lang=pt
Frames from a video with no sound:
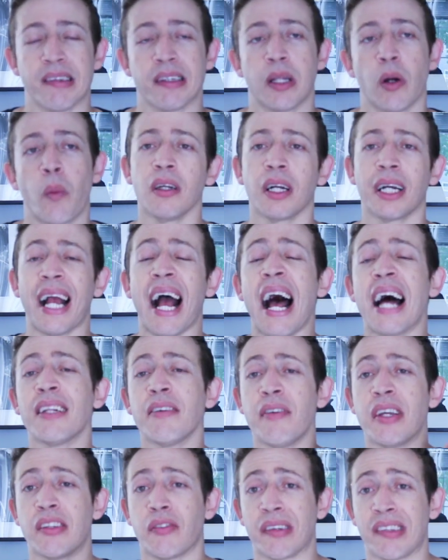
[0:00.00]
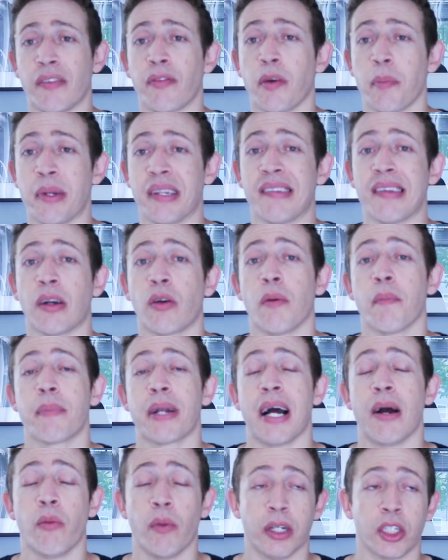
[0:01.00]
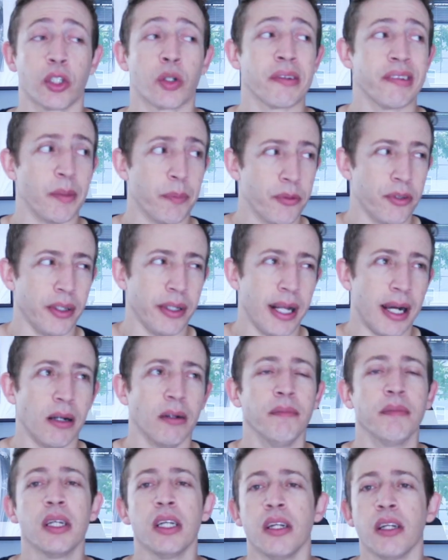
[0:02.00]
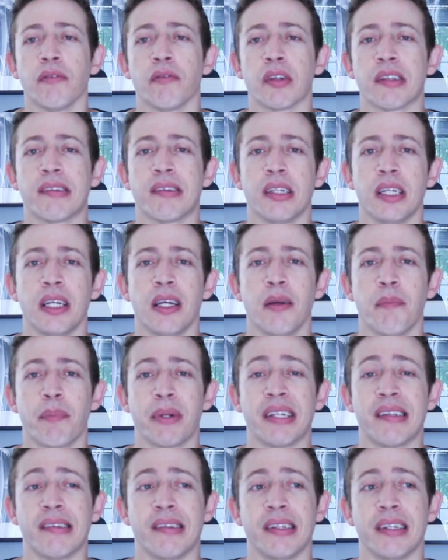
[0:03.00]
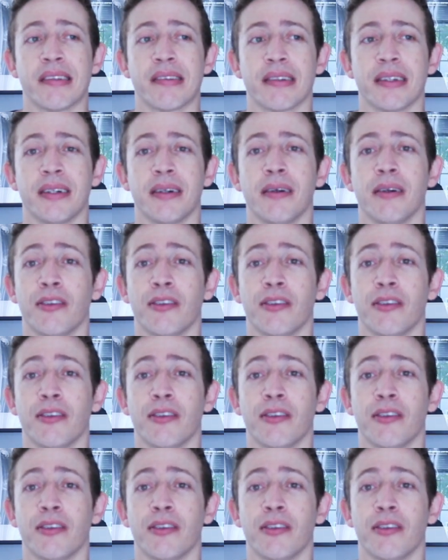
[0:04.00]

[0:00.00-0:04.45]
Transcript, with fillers: Então, cada vez que você for precisar comprar um anticoncepcional, você precisa